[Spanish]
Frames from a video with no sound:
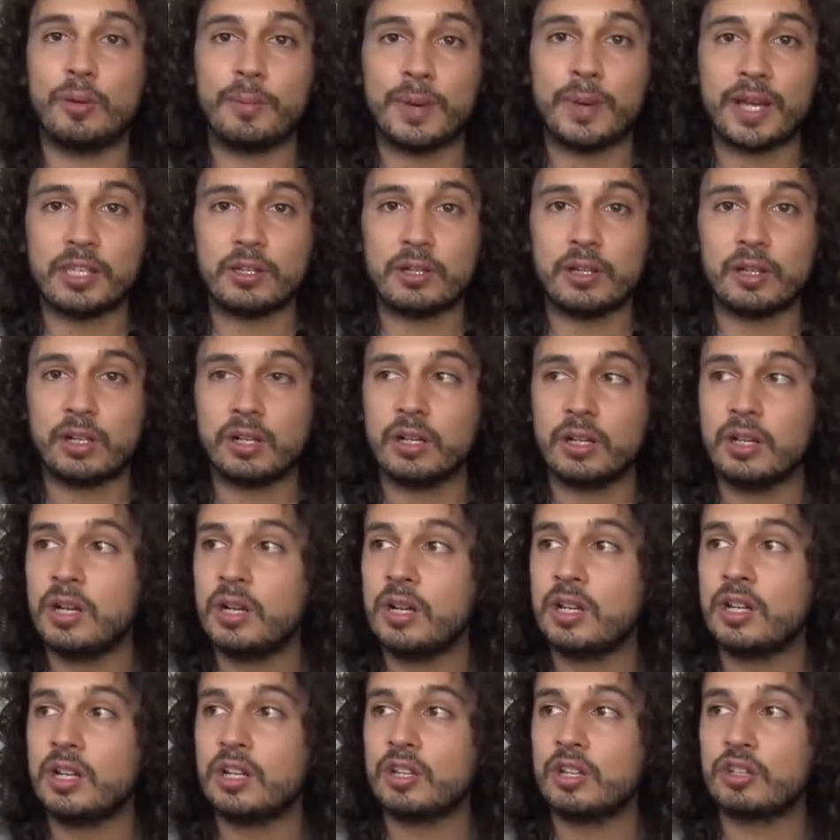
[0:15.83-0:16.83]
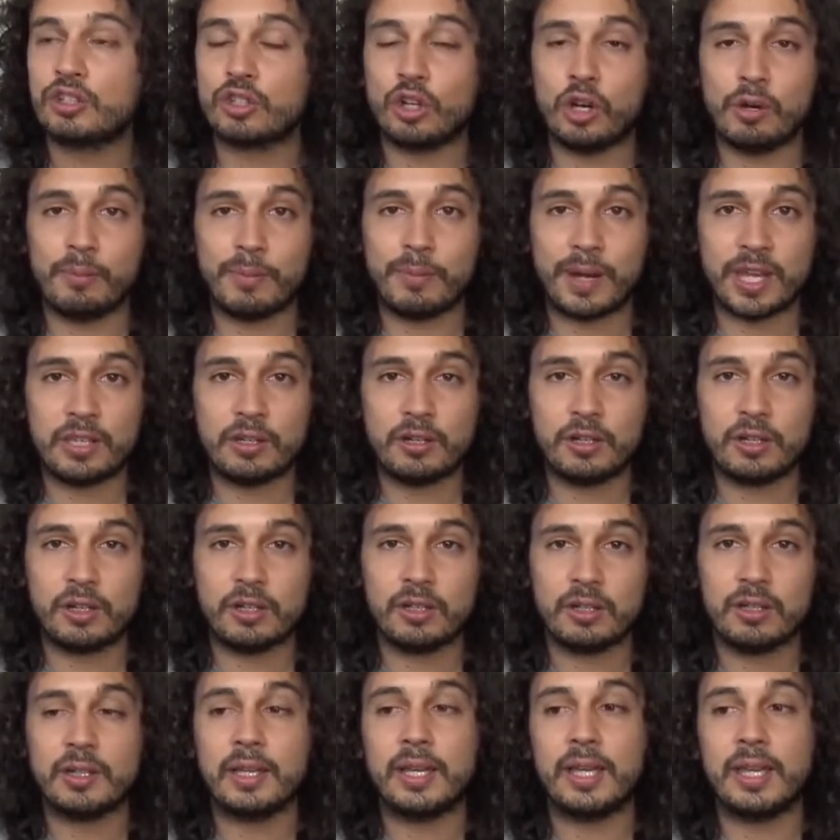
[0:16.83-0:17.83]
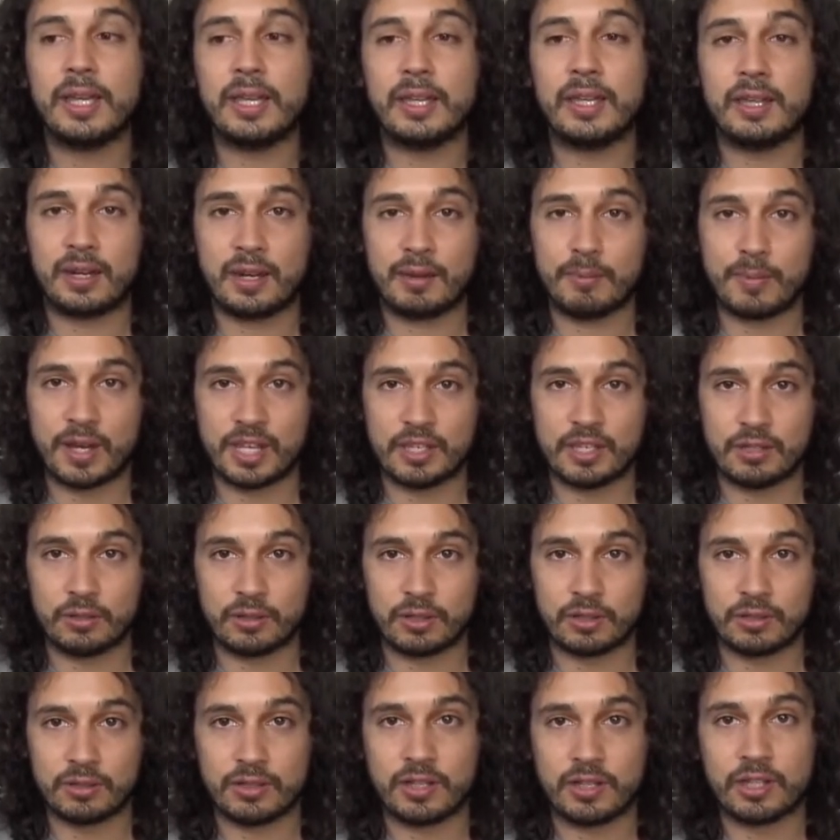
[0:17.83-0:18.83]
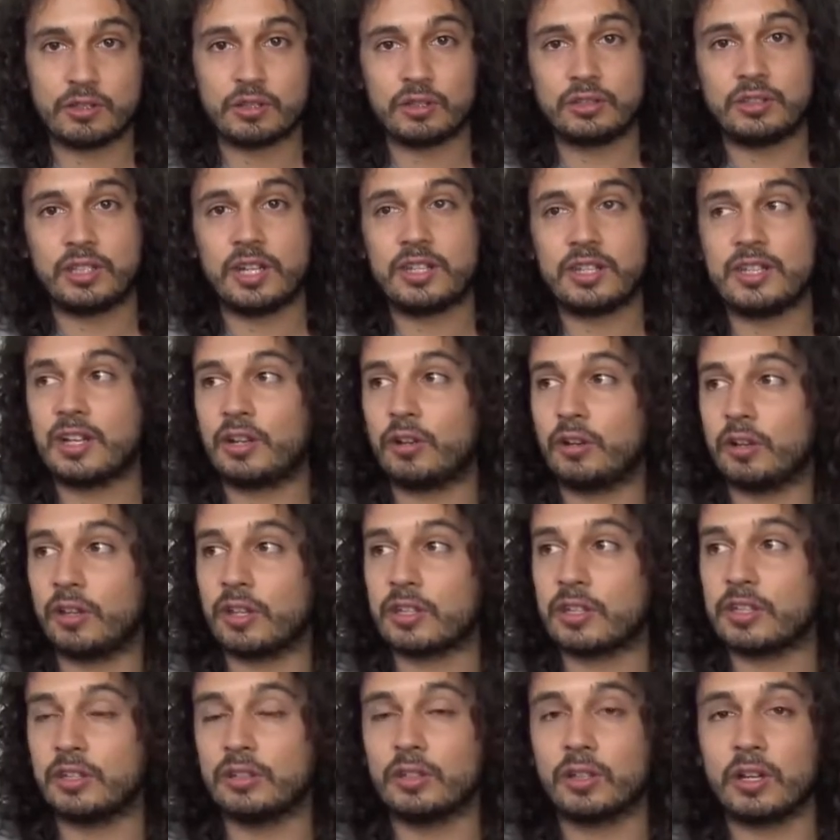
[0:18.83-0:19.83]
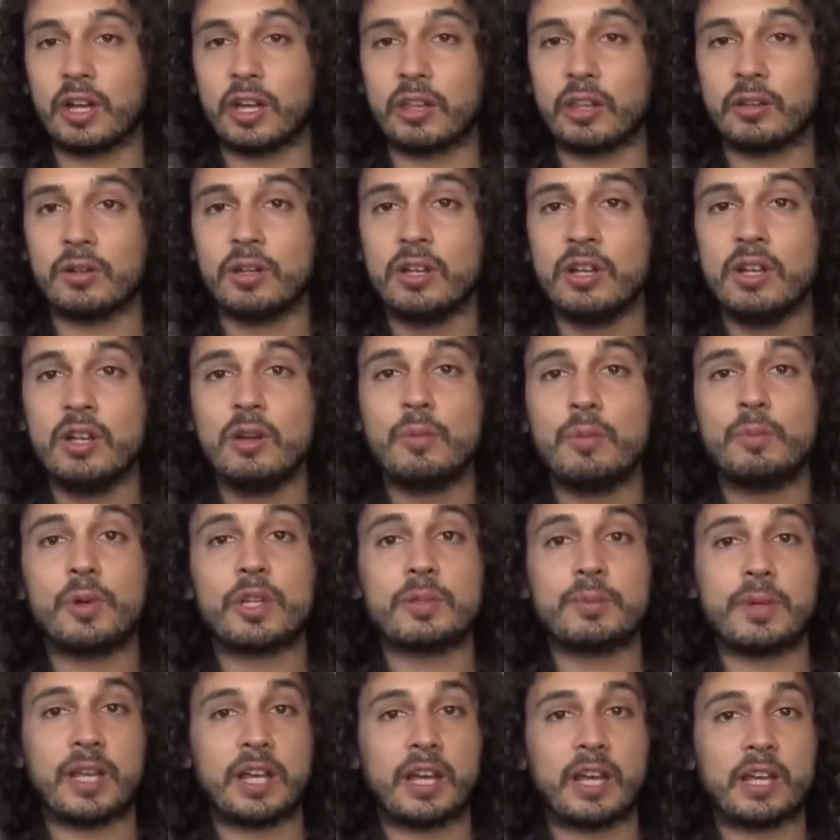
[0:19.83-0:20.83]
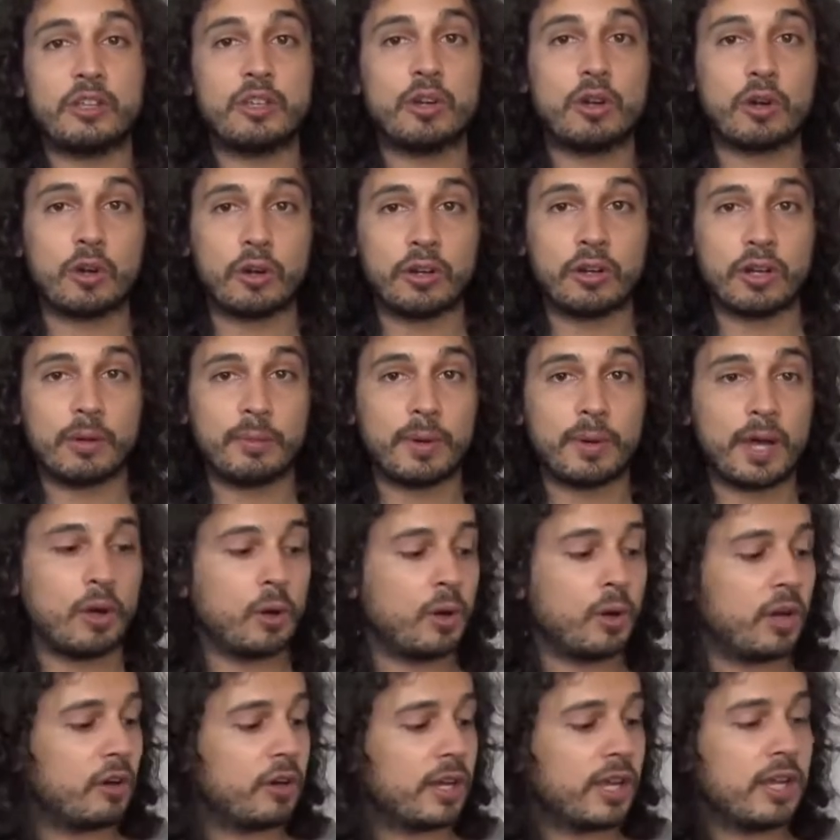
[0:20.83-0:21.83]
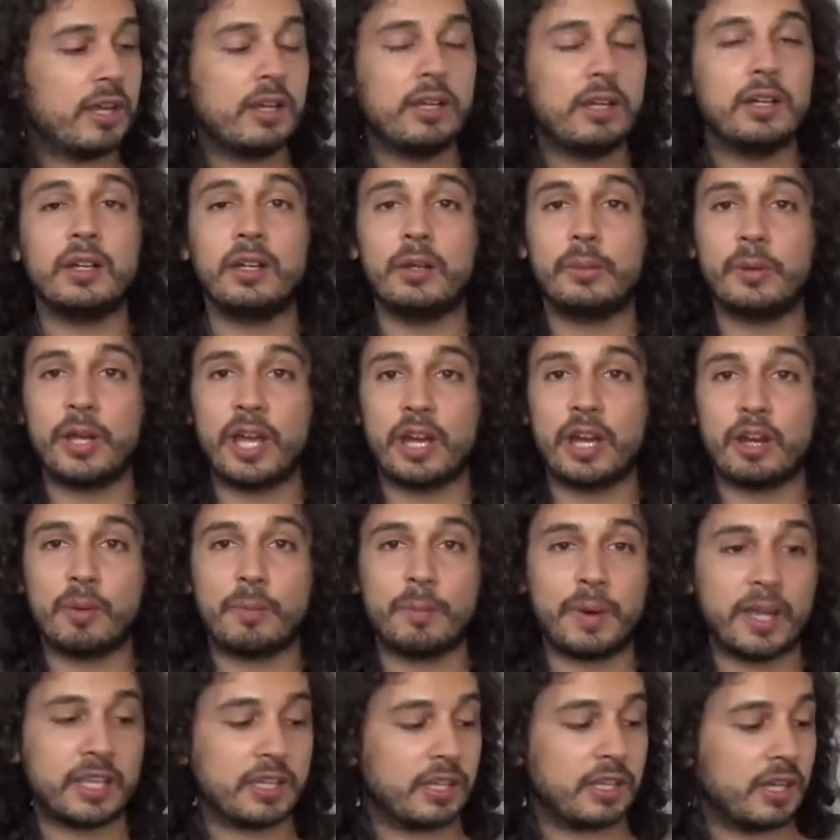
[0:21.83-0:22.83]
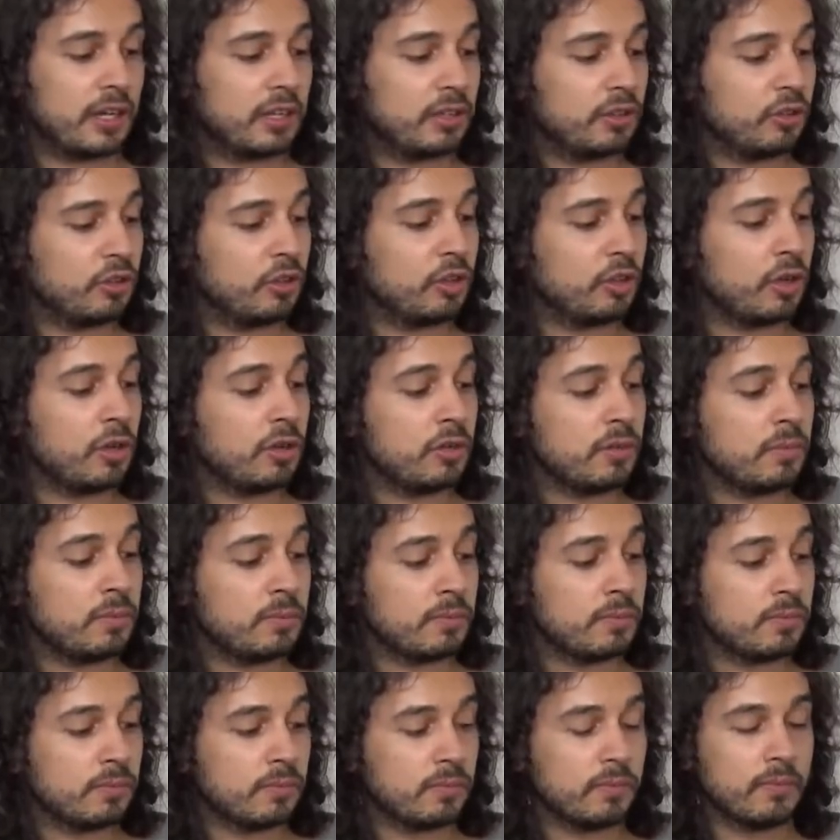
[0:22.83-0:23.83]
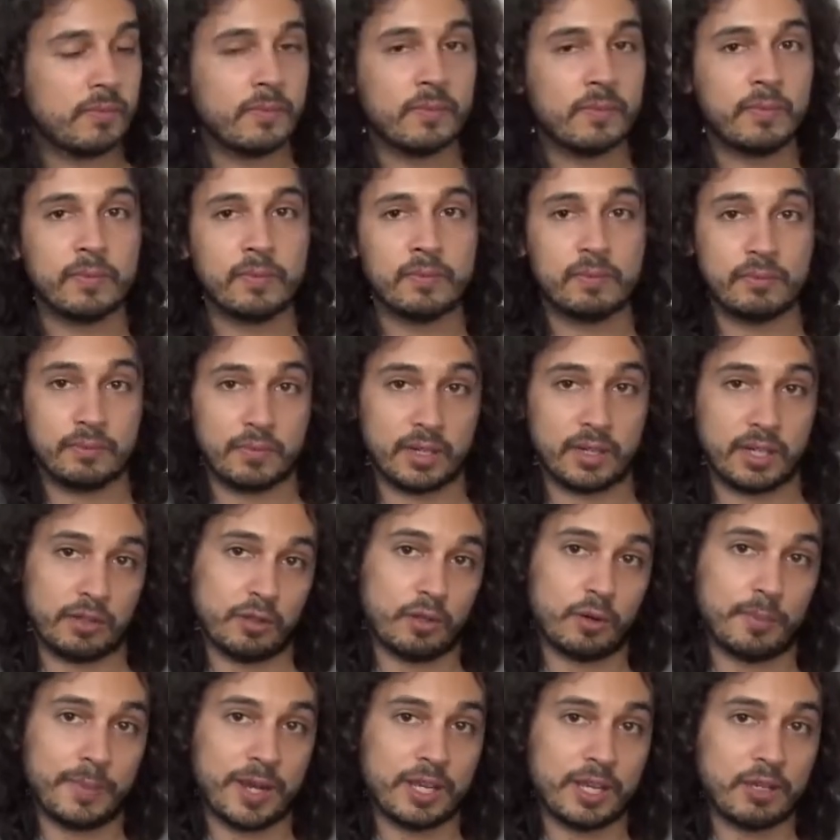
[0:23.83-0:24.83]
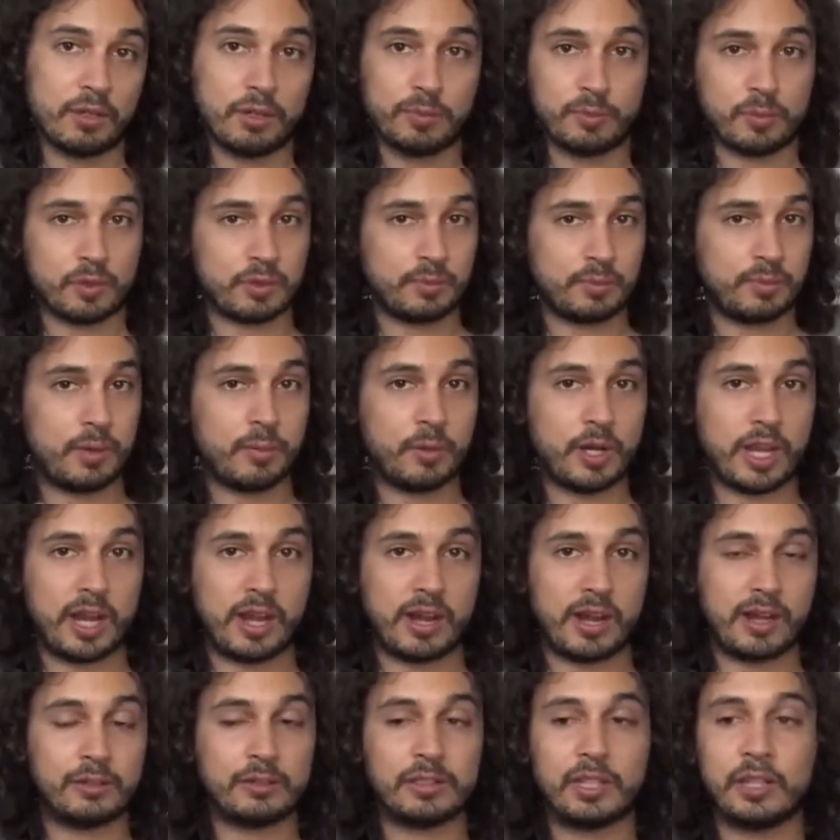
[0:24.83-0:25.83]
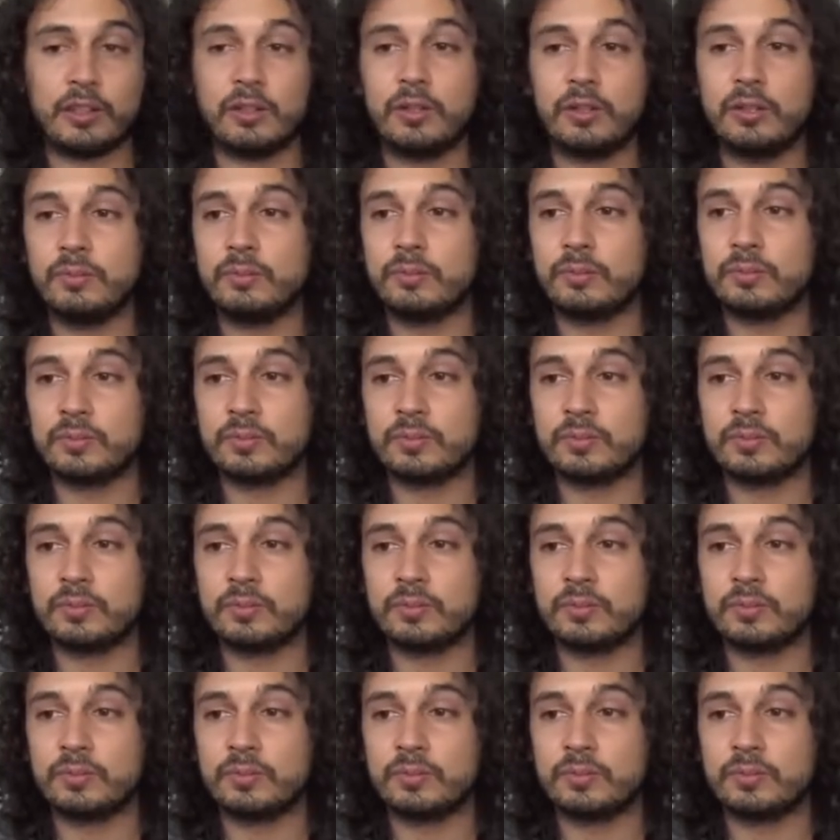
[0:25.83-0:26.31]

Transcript: mayor, Sol mayor y Re mayor. Esos tres acordes he tocado. Pues venga, yo con el bajo ahora le voy a acompañar. Do, Do mayor, pues me voy a la nota Do.